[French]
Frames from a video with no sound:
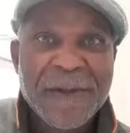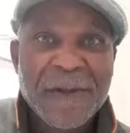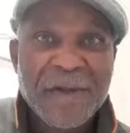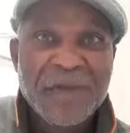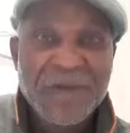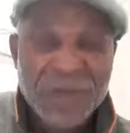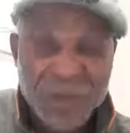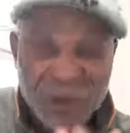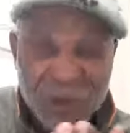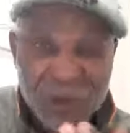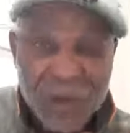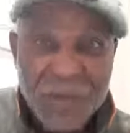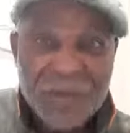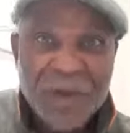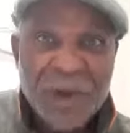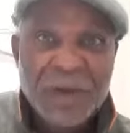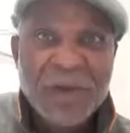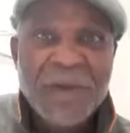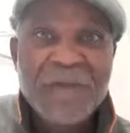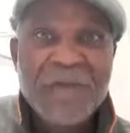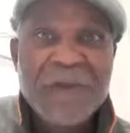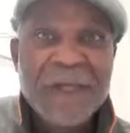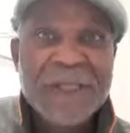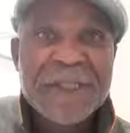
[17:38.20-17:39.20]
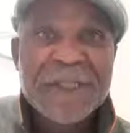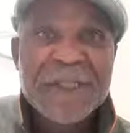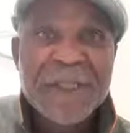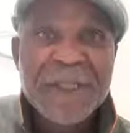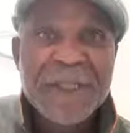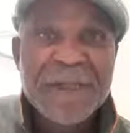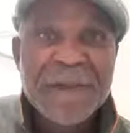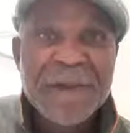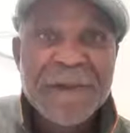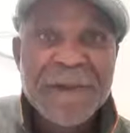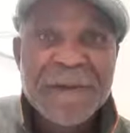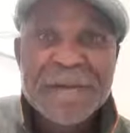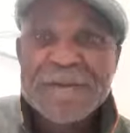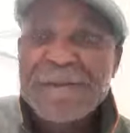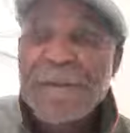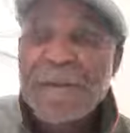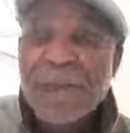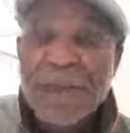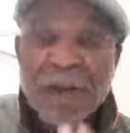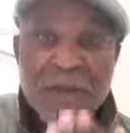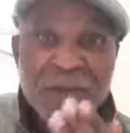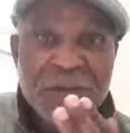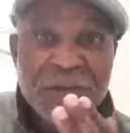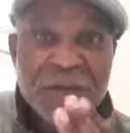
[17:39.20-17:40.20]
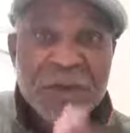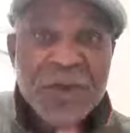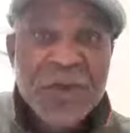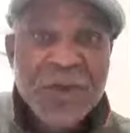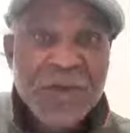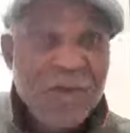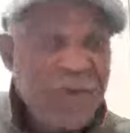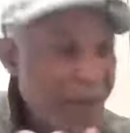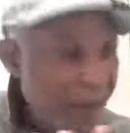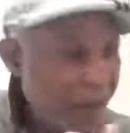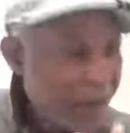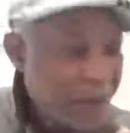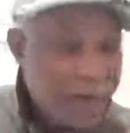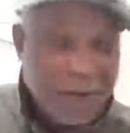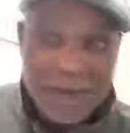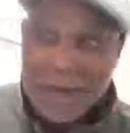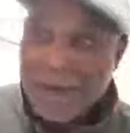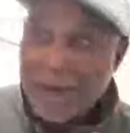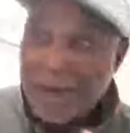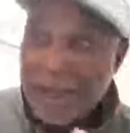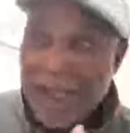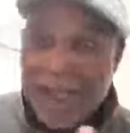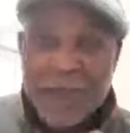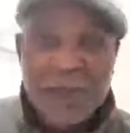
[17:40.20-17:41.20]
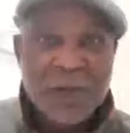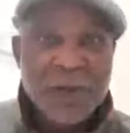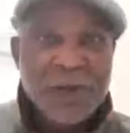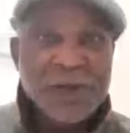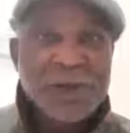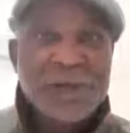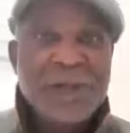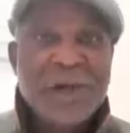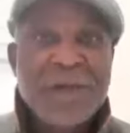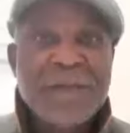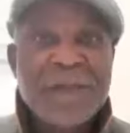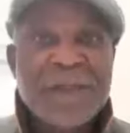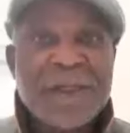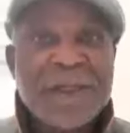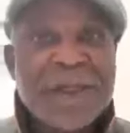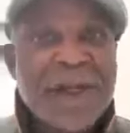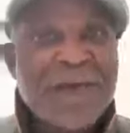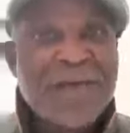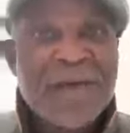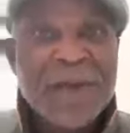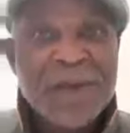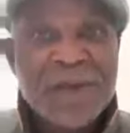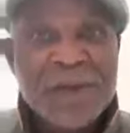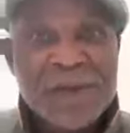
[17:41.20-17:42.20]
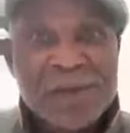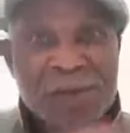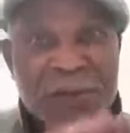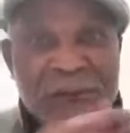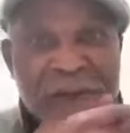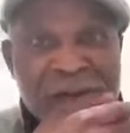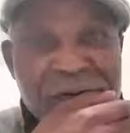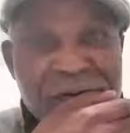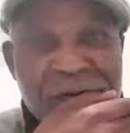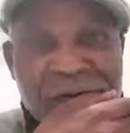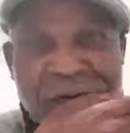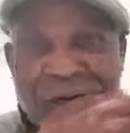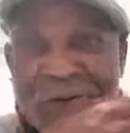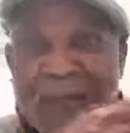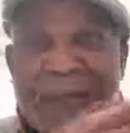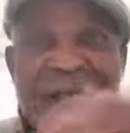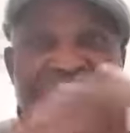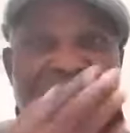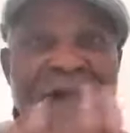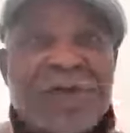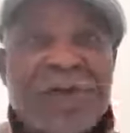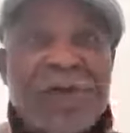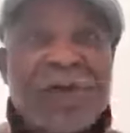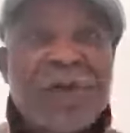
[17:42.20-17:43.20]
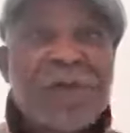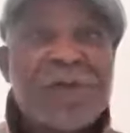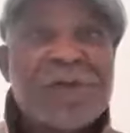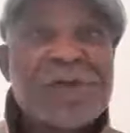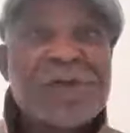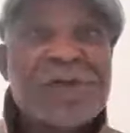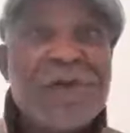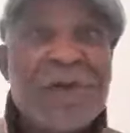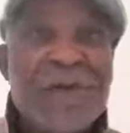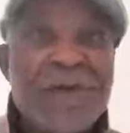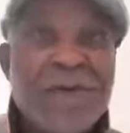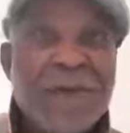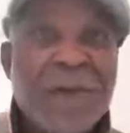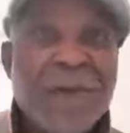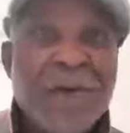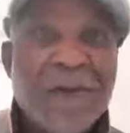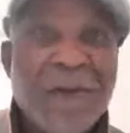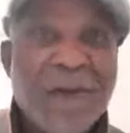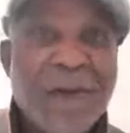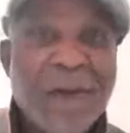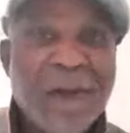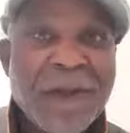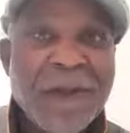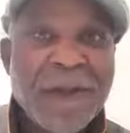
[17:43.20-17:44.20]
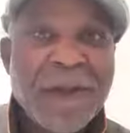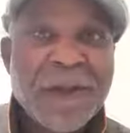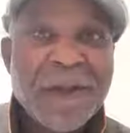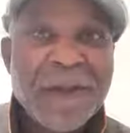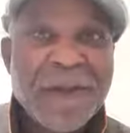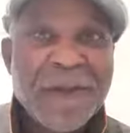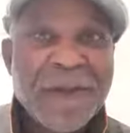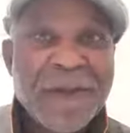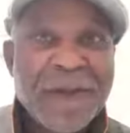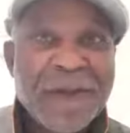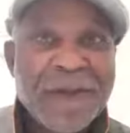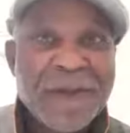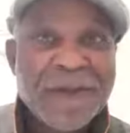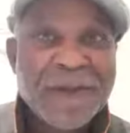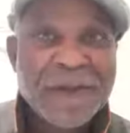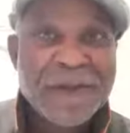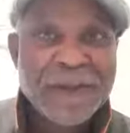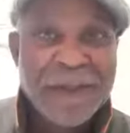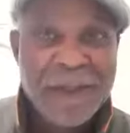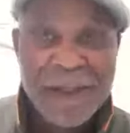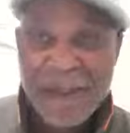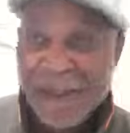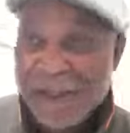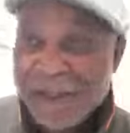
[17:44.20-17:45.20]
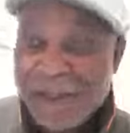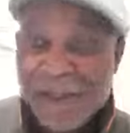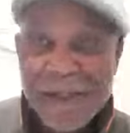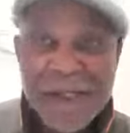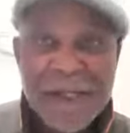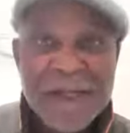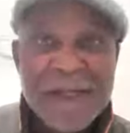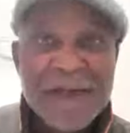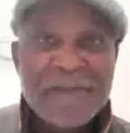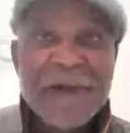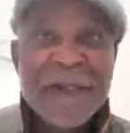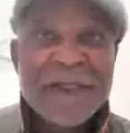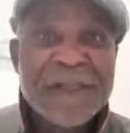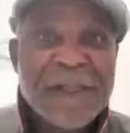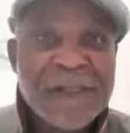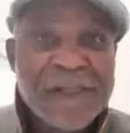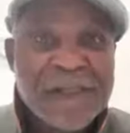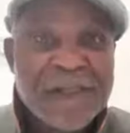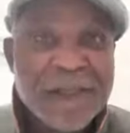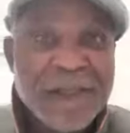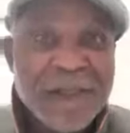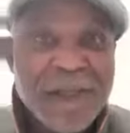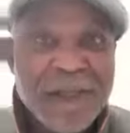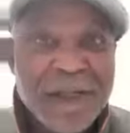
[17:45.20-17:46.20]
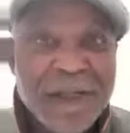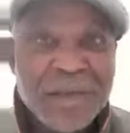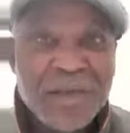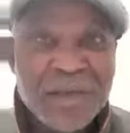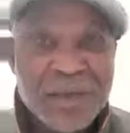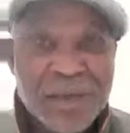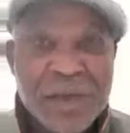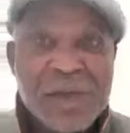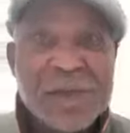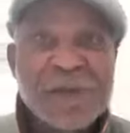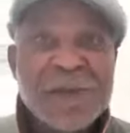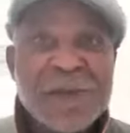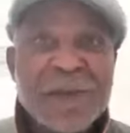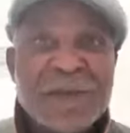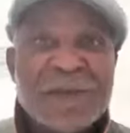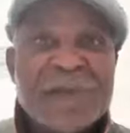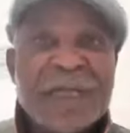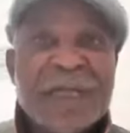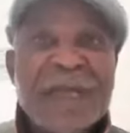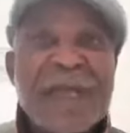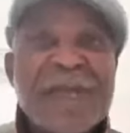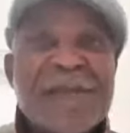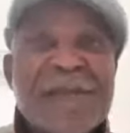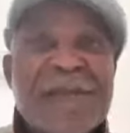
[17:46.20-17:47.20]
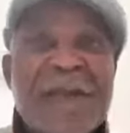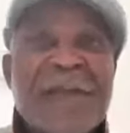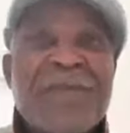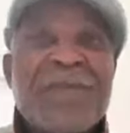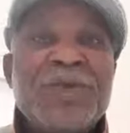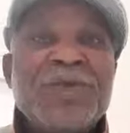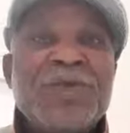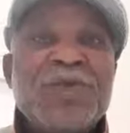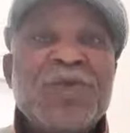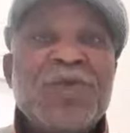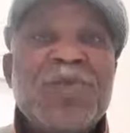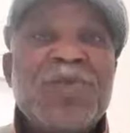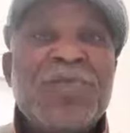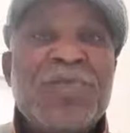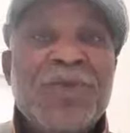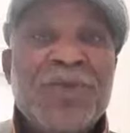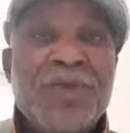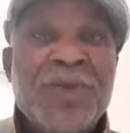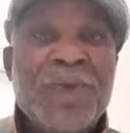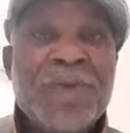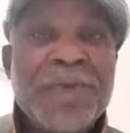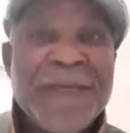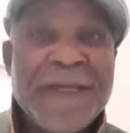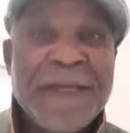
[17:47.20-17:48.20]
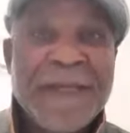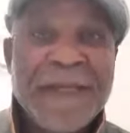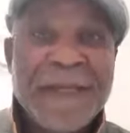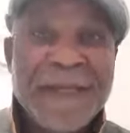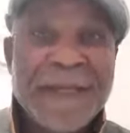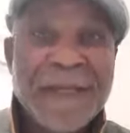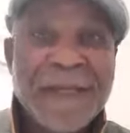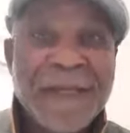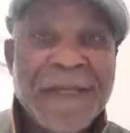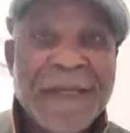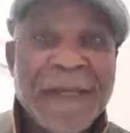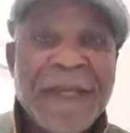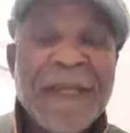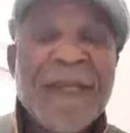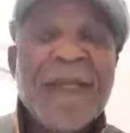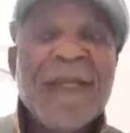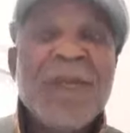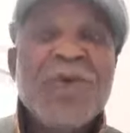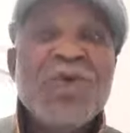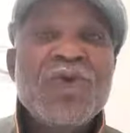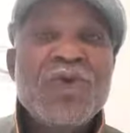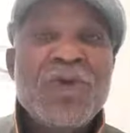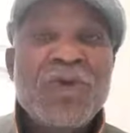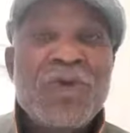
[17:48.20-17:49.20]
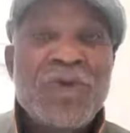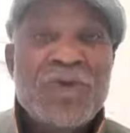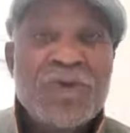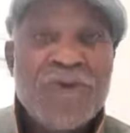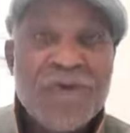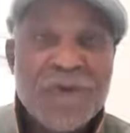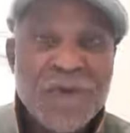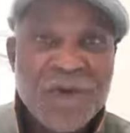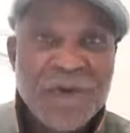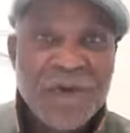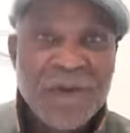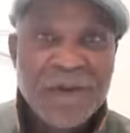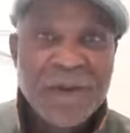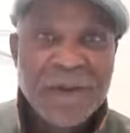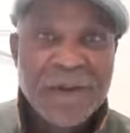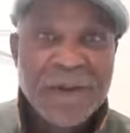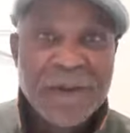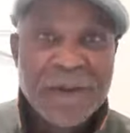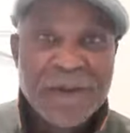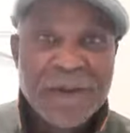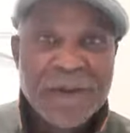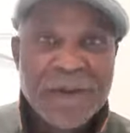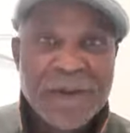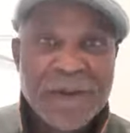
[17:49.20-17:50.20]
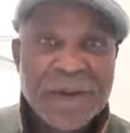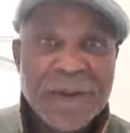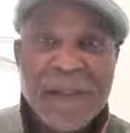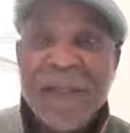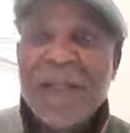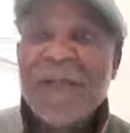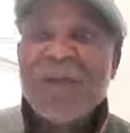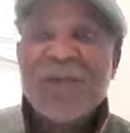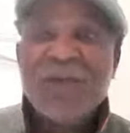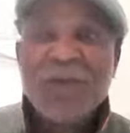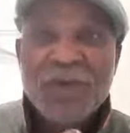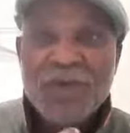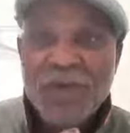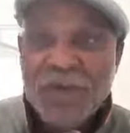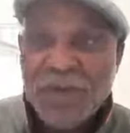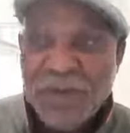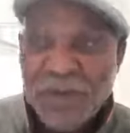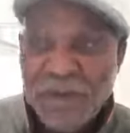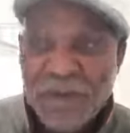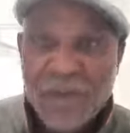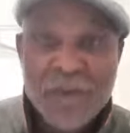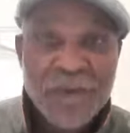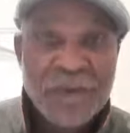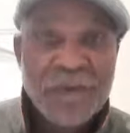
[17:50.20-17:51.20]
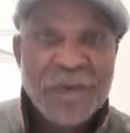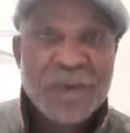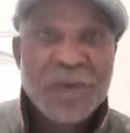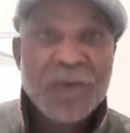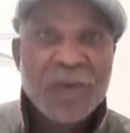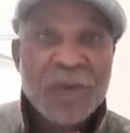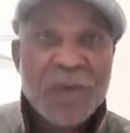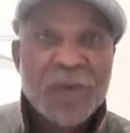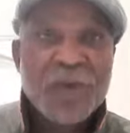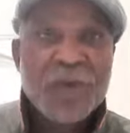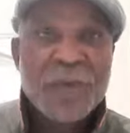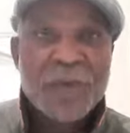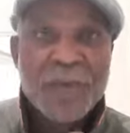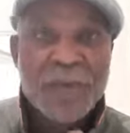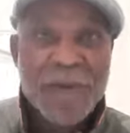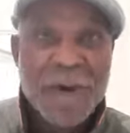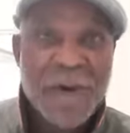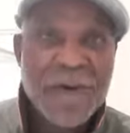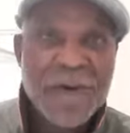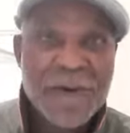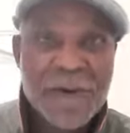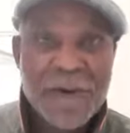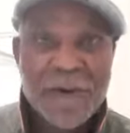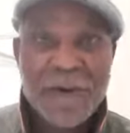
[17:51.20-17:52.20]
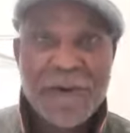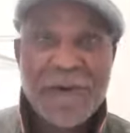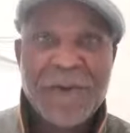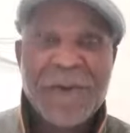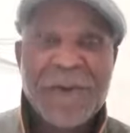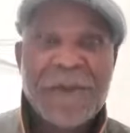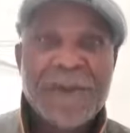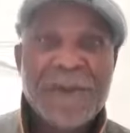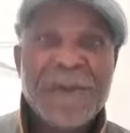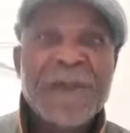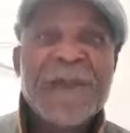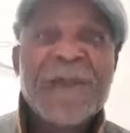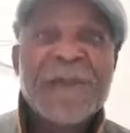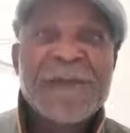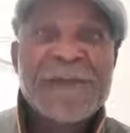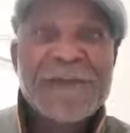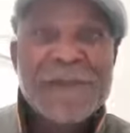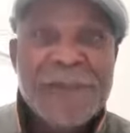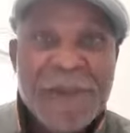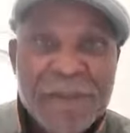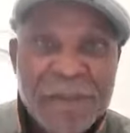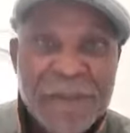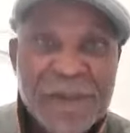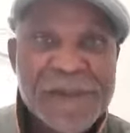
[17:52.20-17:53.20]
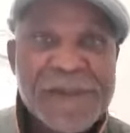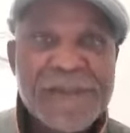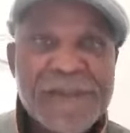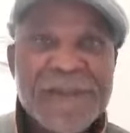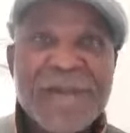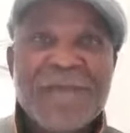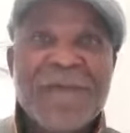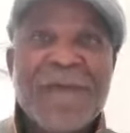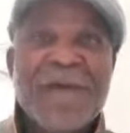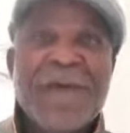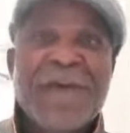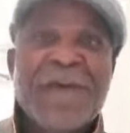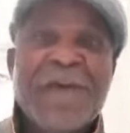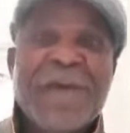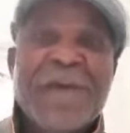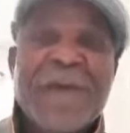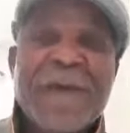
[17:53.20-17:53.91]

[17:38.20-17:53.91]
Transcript: Vous devrez réfléchir, vous devrez être ensemble, travailler ensemble, excusez-moi, travailler ensemble, essayer d'avoir des idées pour sortir la SAP du bourbier. Il nous faut, il nous faut une banque. C'est possible.